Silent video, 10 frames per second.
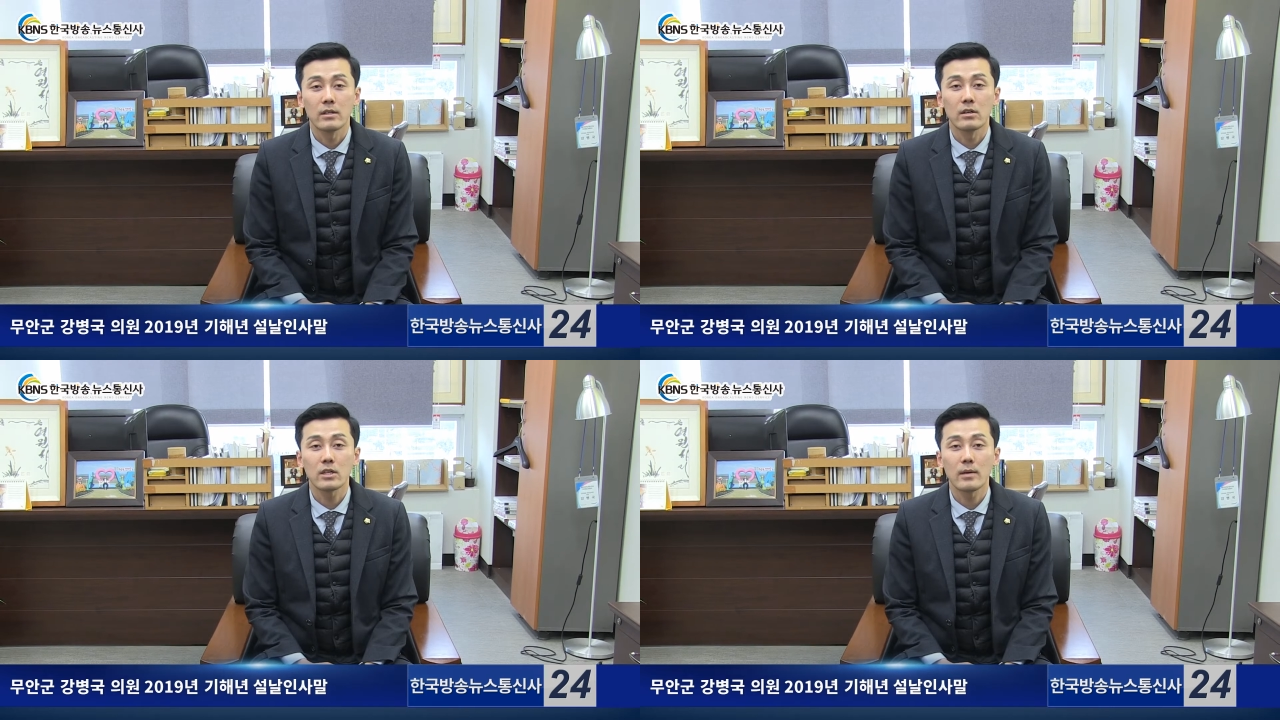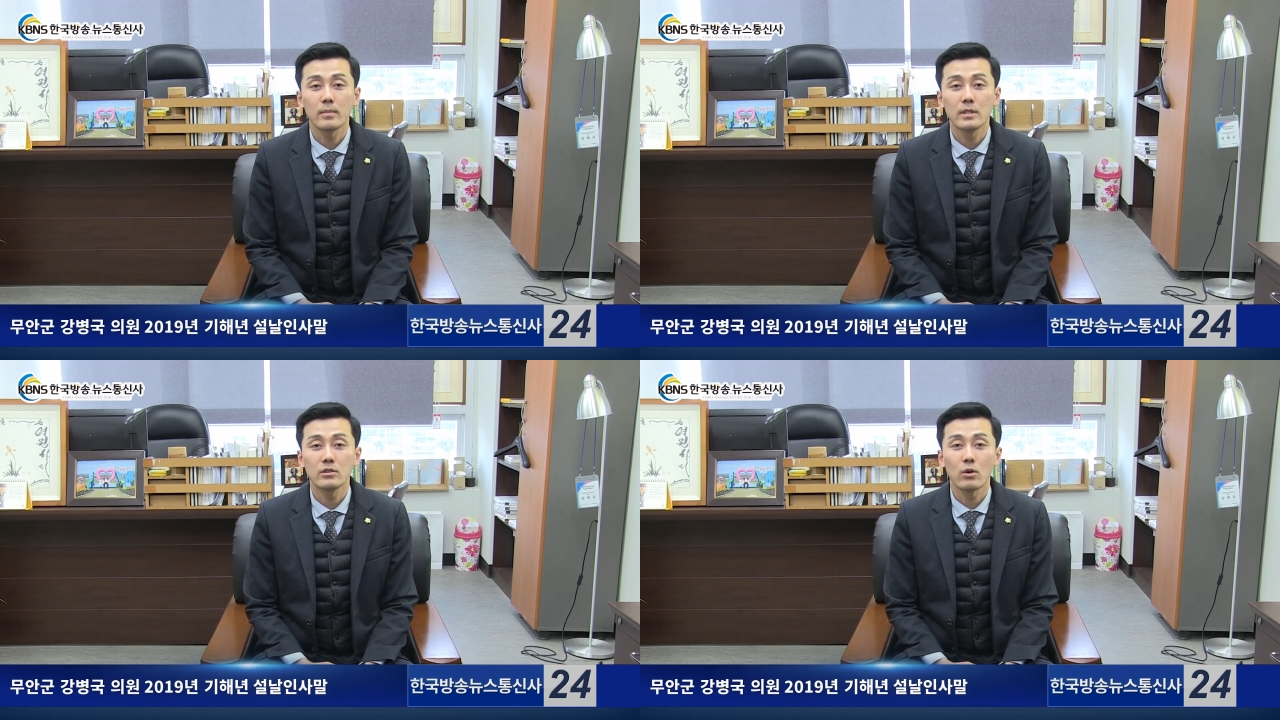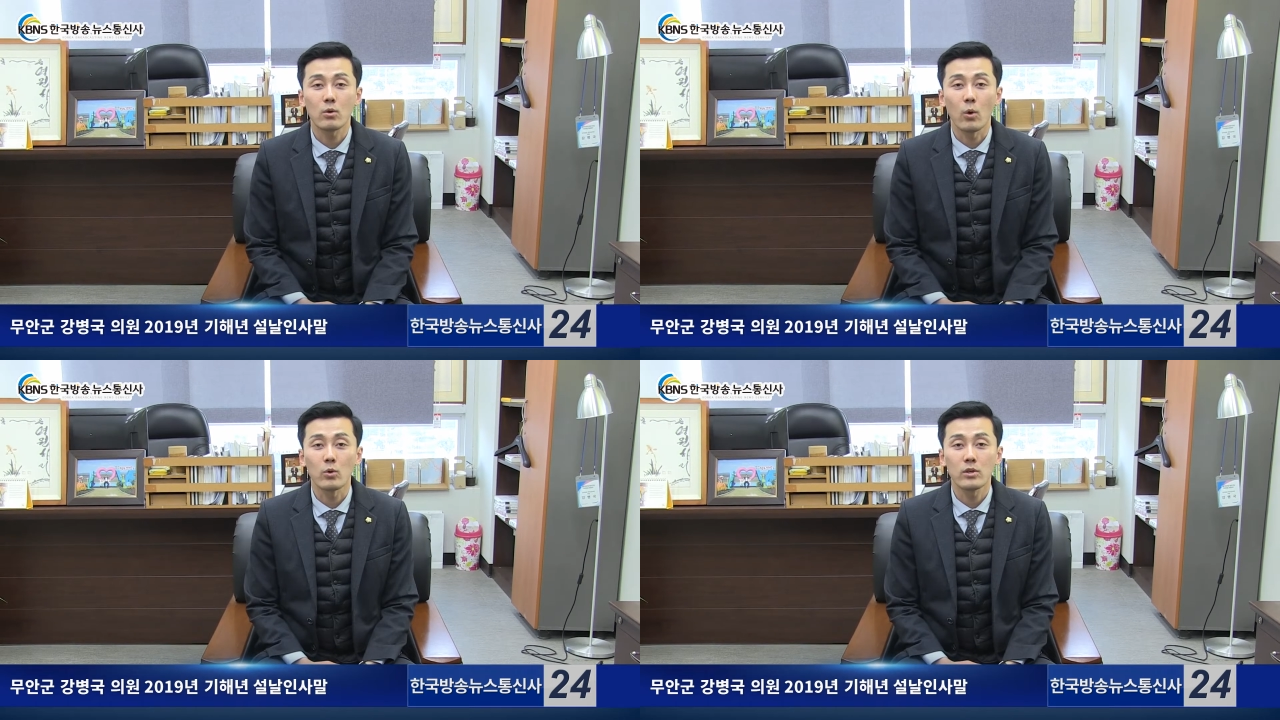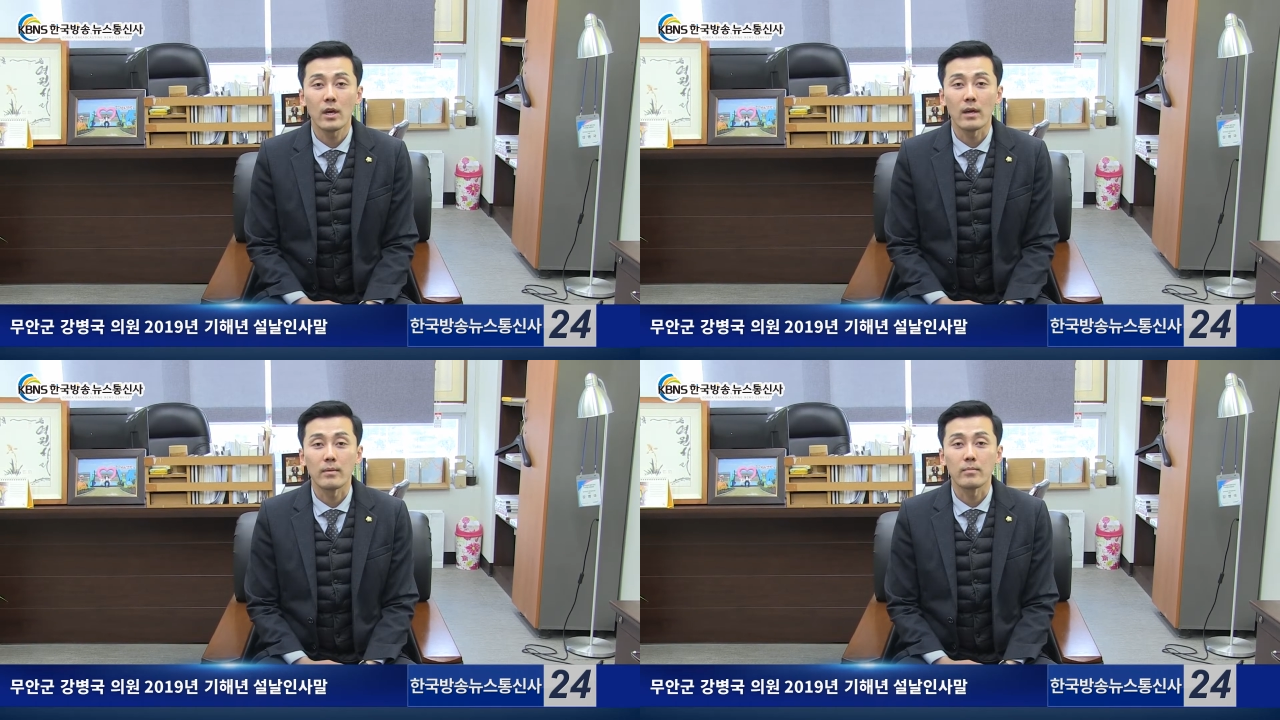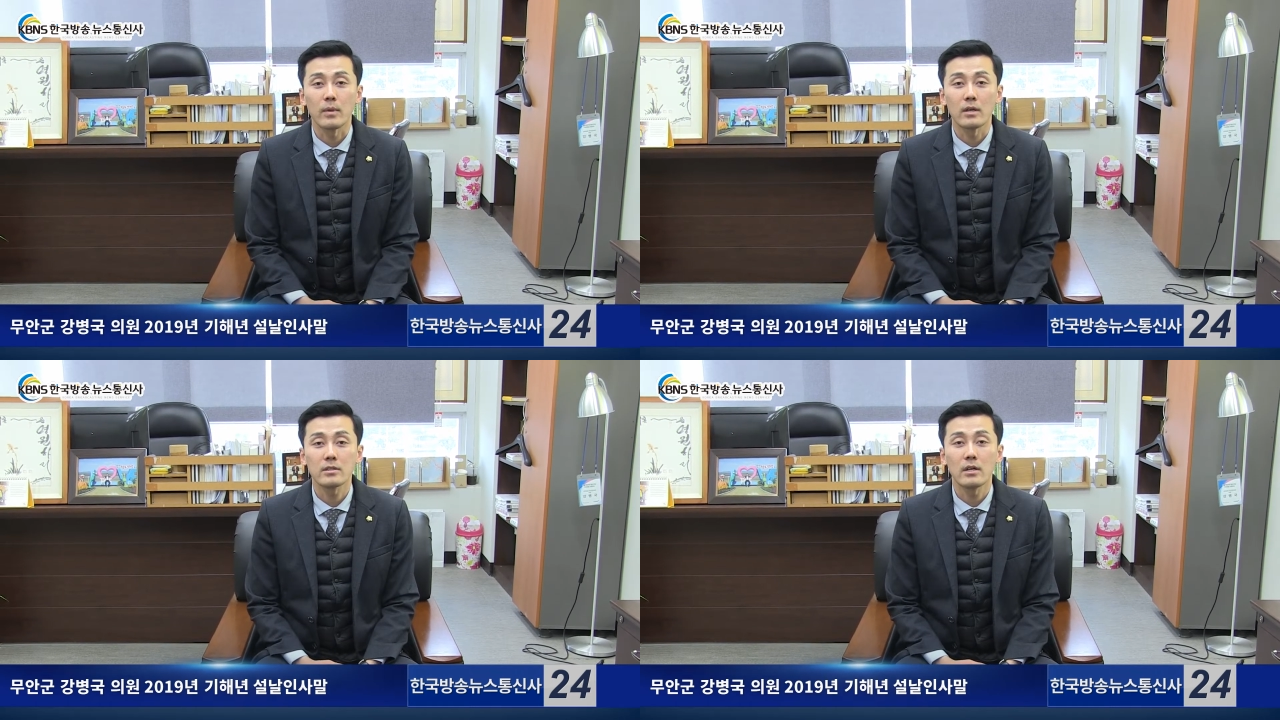이렇게 민족 고유의
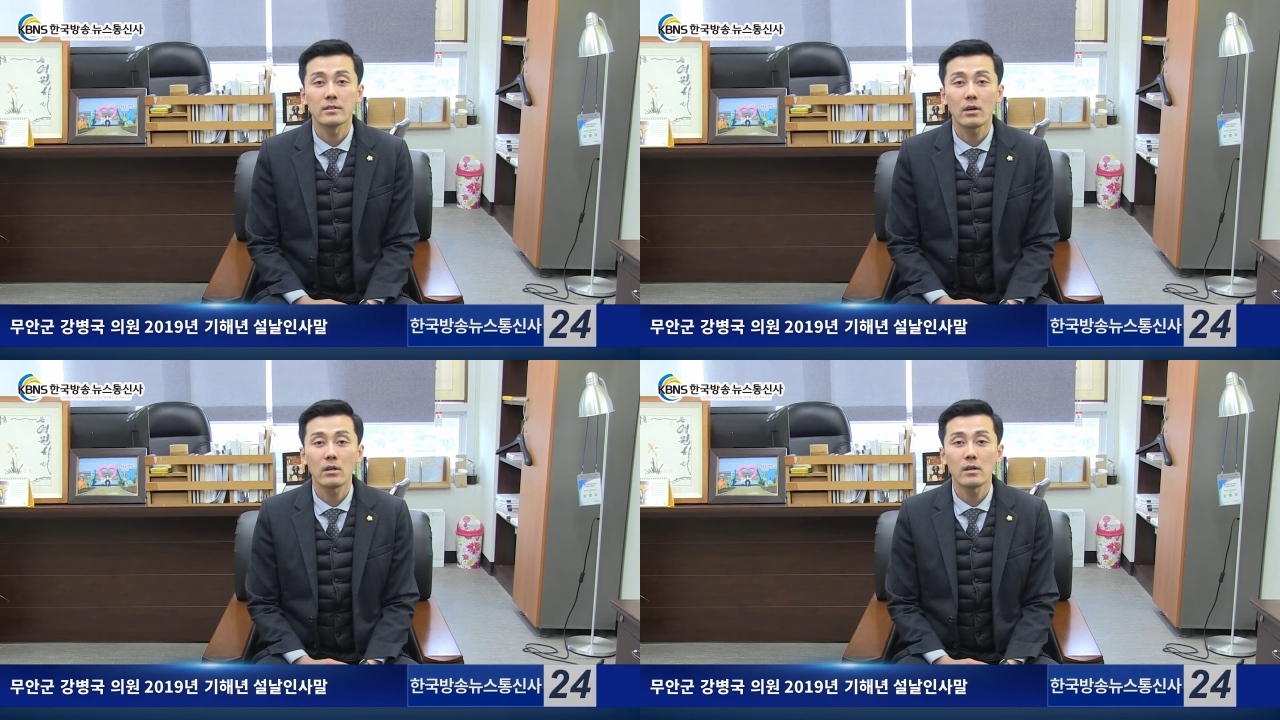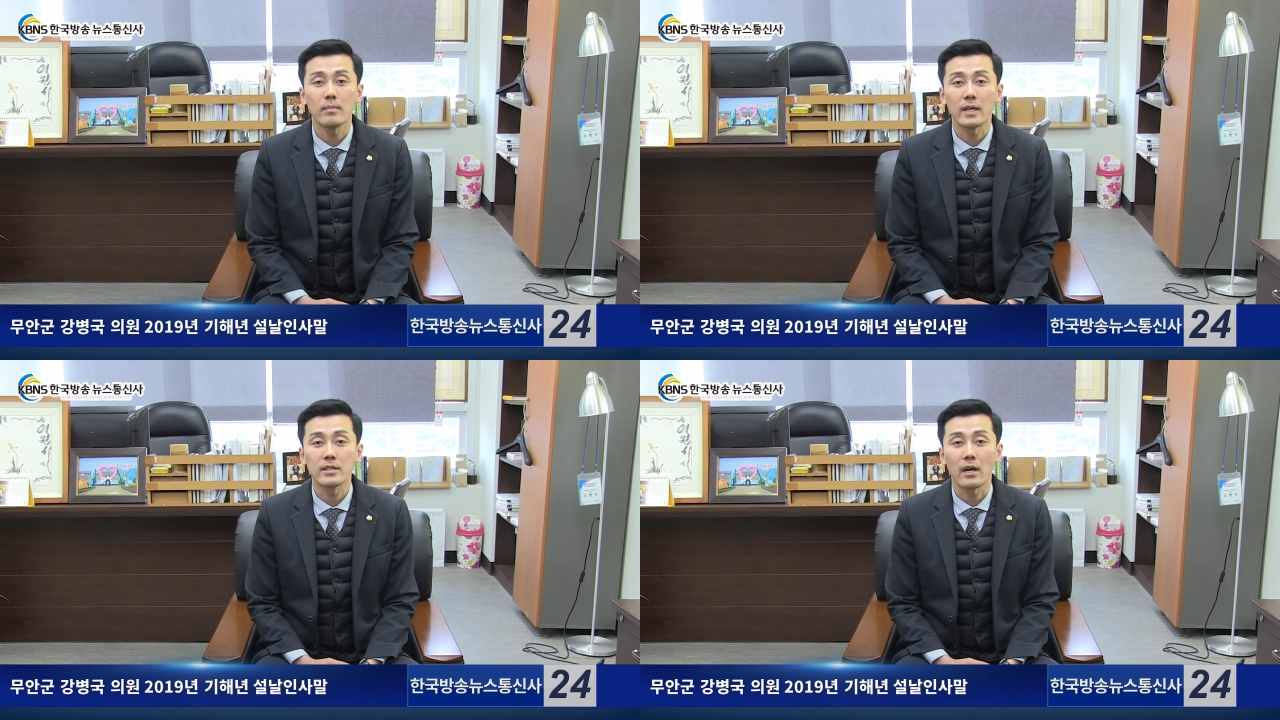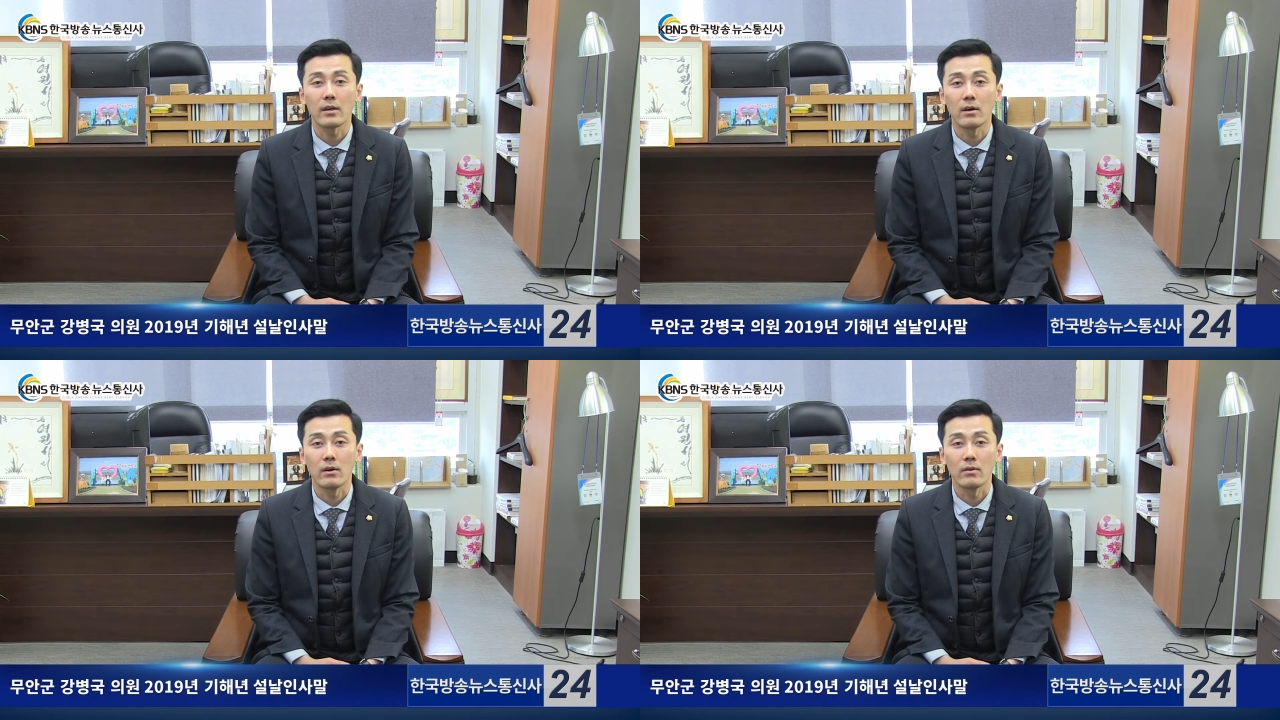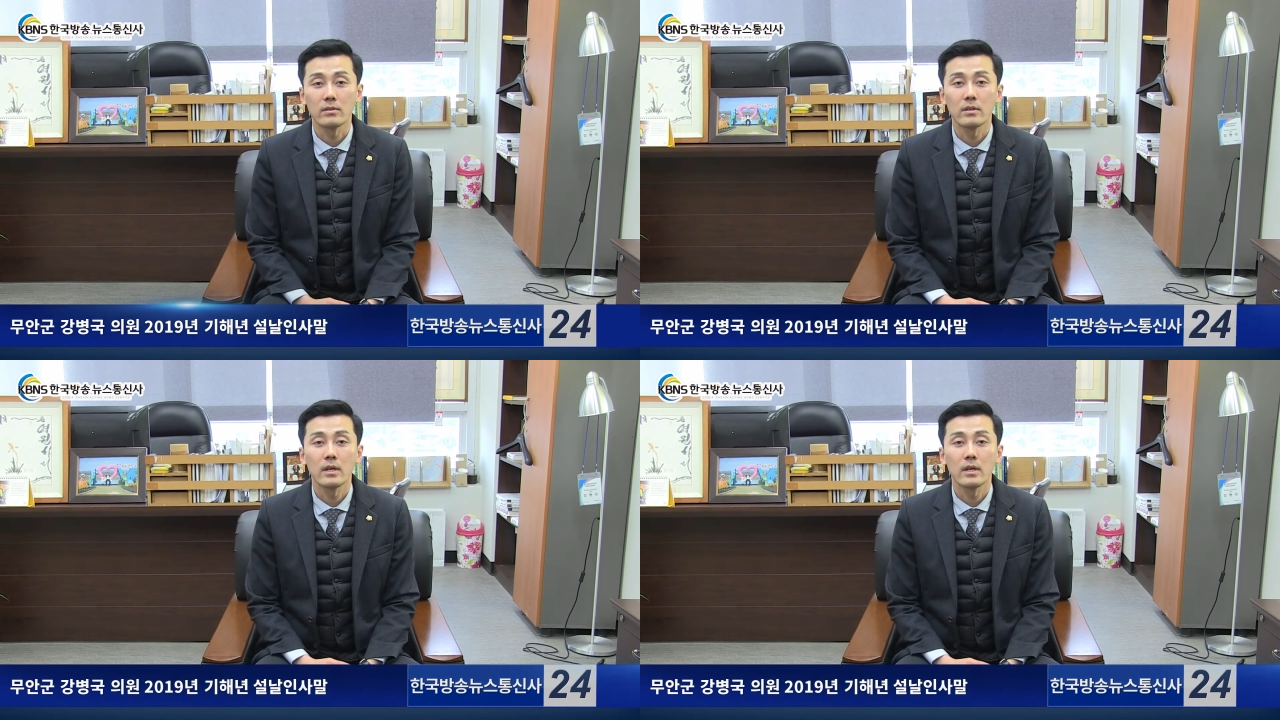명절 설을 맞이하여